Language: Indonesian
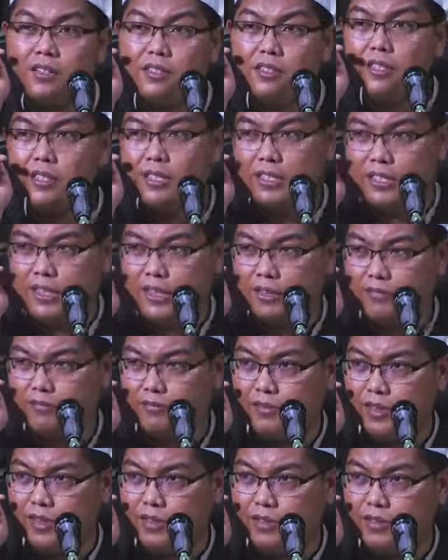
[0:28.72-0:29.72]
istrinya
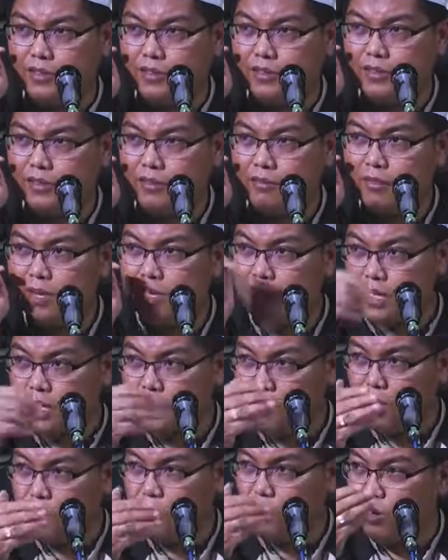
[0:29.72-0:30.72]
ya. berarti
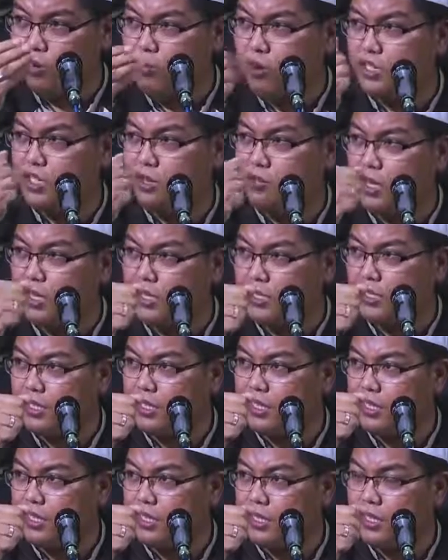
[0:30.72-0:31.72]
ada waktu ngobrol sama
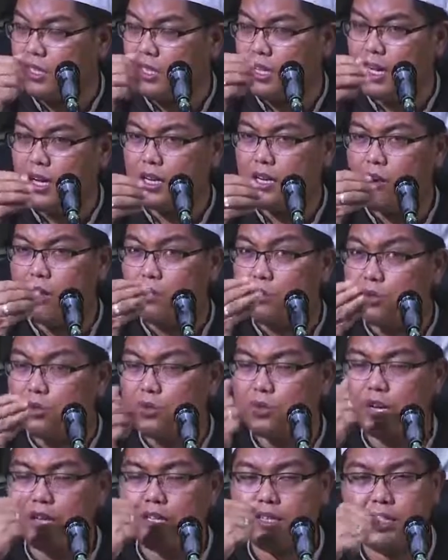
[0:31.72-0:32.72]
istri ada
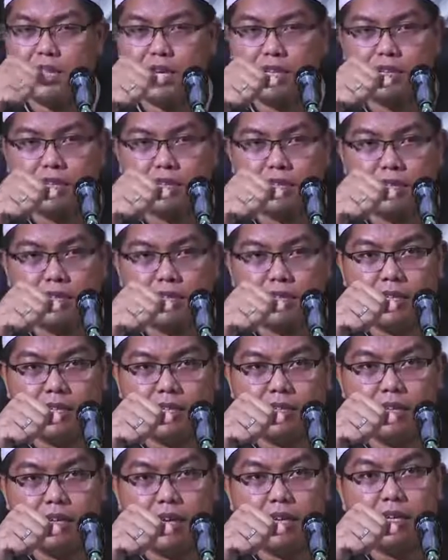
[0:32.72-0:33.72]
waktu curhat dengan
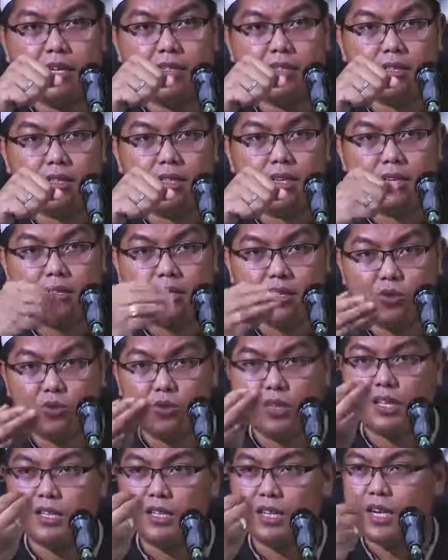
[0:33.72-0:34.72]
dengan istri, istri
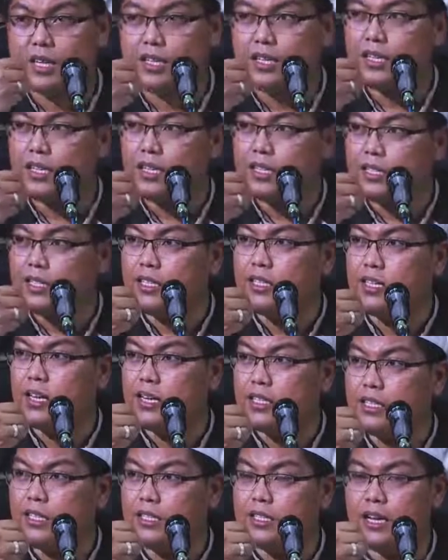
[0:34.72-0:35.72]
curhat dengan
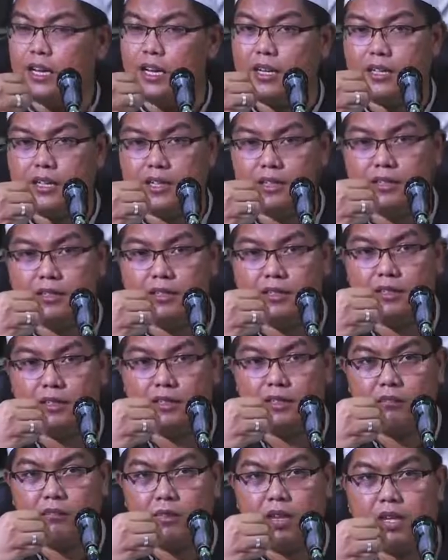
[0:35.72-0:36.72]
dengan kita ya.
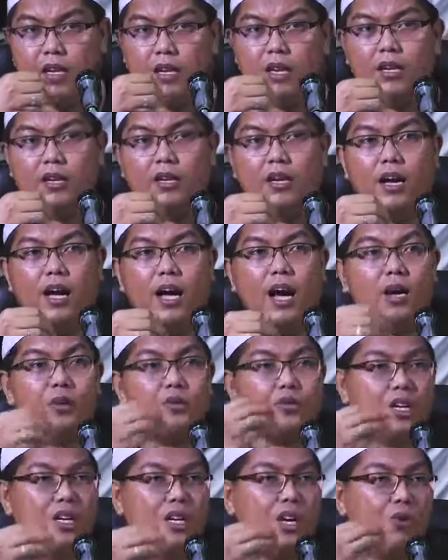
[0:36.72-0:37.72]
Maka
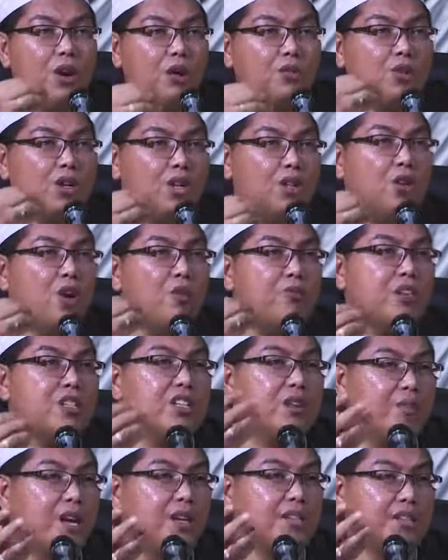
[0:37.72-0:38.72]
harus ada waktu kita
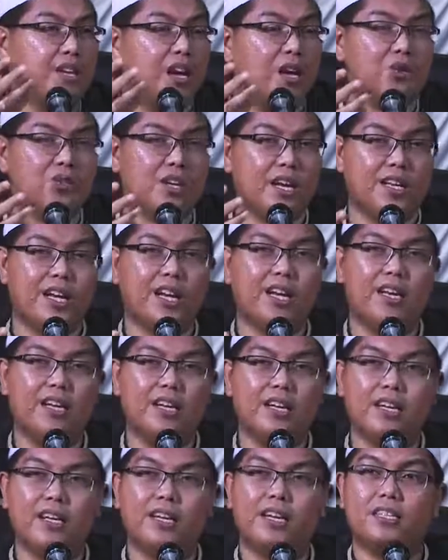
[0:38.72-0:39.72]
ngobrol sama istri, harus
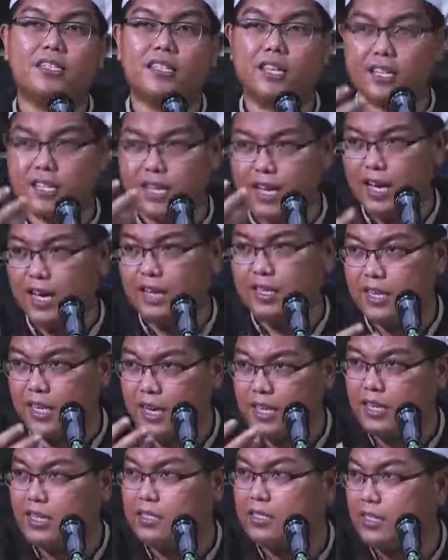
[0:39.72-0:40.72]
ada keceriaan
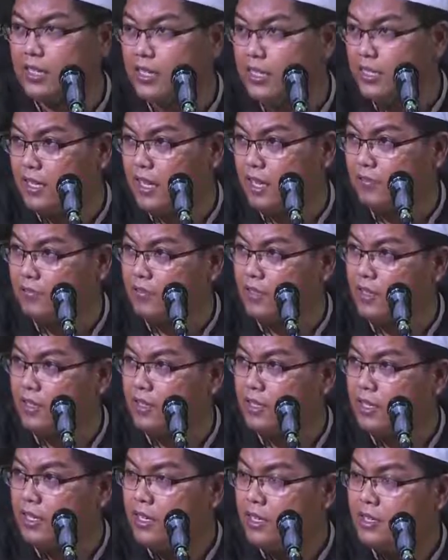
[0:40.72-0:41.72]
dengan istri kita
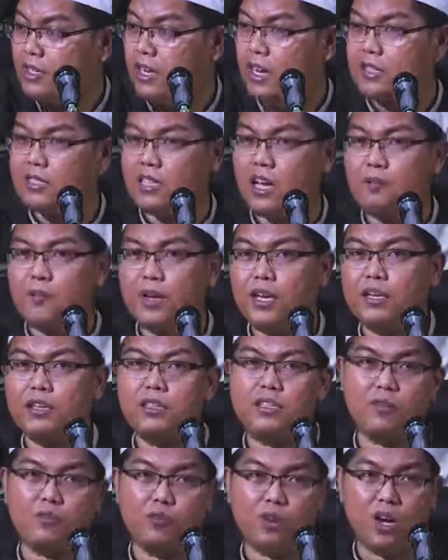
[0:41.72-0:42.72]
ya. Jangan
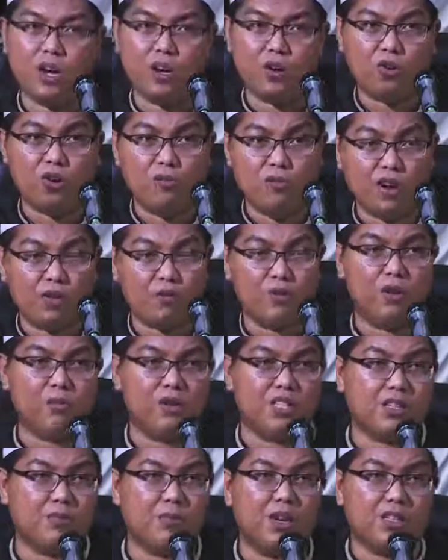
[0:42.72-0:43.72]
sampai kita pulang ke rumah
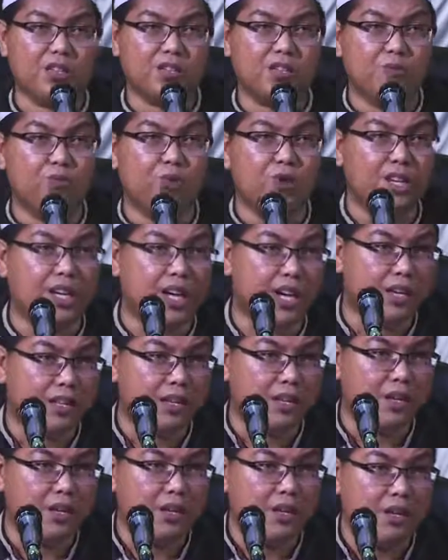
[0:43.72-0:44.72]
kemudian masing-masing sibuk
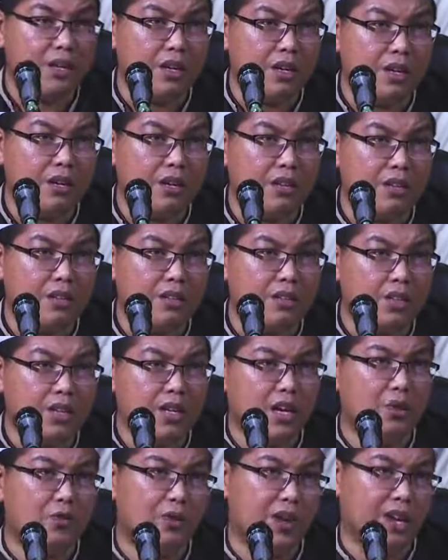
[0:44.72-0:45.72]
dengan
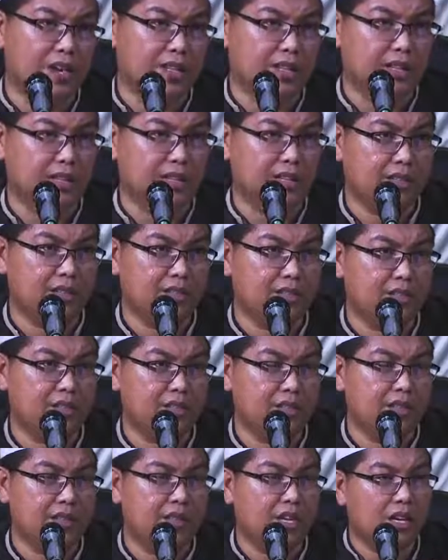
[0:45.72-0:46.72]
dengan WA-nya ya.
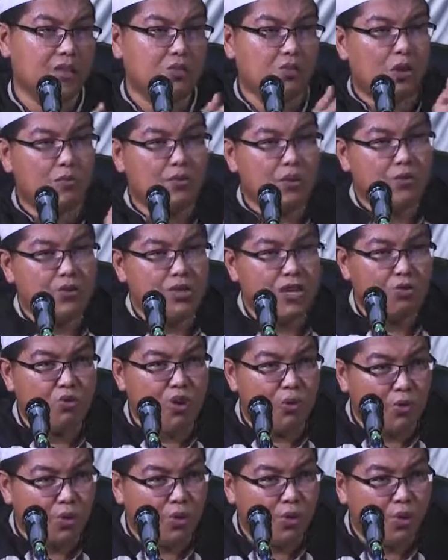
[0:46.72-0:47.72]
Sang suami
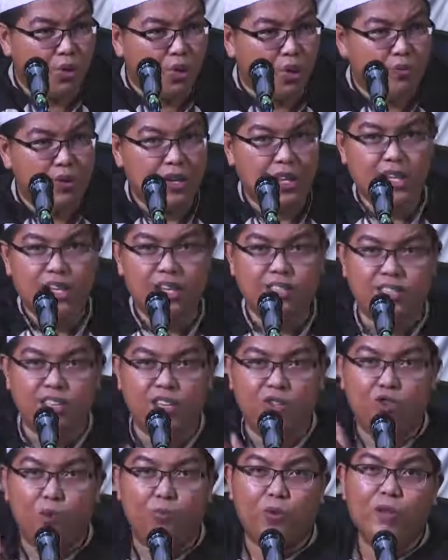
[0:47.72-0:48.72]
punya 20 grup,
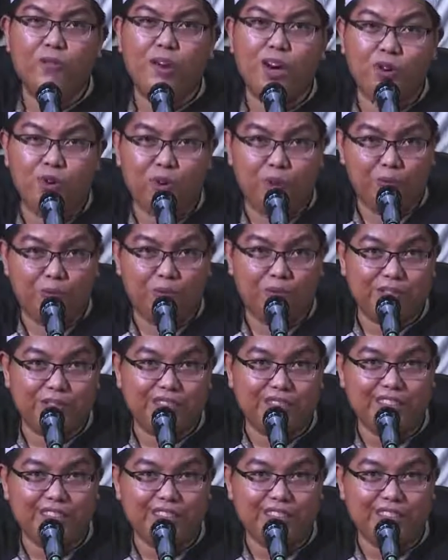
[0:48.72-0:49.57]
istri 25 grup.